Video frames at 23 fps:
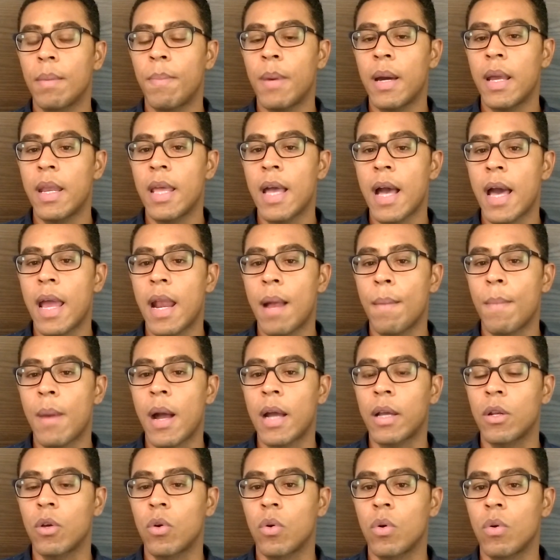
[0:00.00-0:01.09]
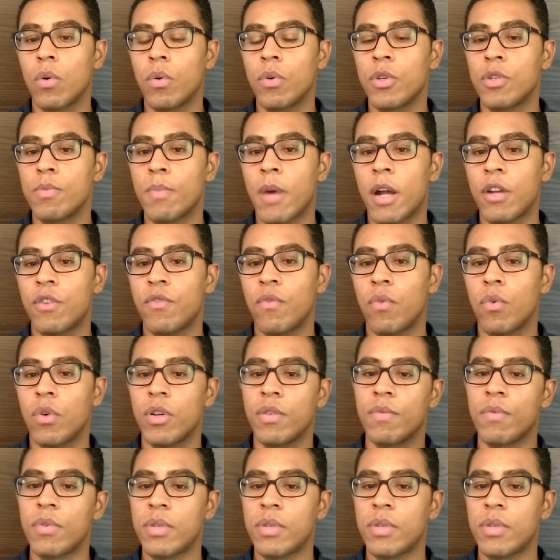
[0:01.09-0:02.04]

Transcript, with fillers: parear a máquina com o smartphone,